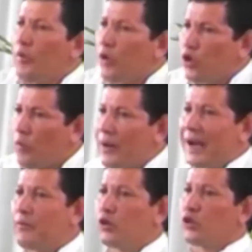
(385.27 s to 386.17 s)
¿cómo
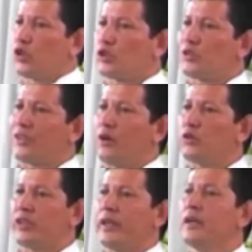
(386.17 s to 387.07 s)
nombramos nosotros a
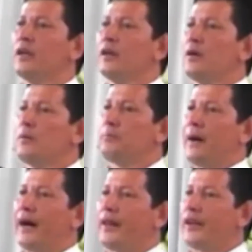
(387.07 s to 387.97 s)
José?
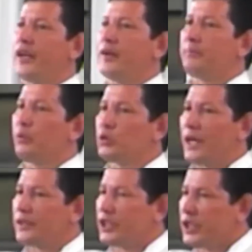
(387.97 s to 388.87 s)
Padre
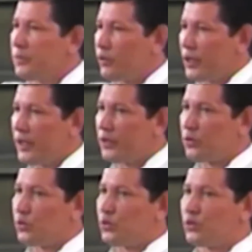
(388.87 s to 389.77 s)
putativo de
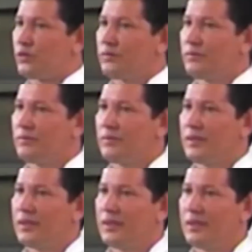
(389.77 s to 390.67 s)
Jesús.
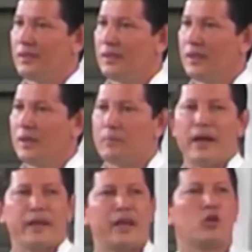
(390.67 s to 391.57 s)

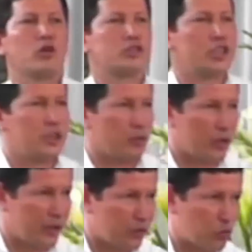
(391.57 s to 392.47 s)
Padre adoptivo
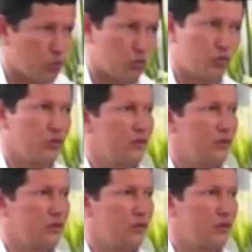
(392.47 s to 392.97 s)
de Jesús.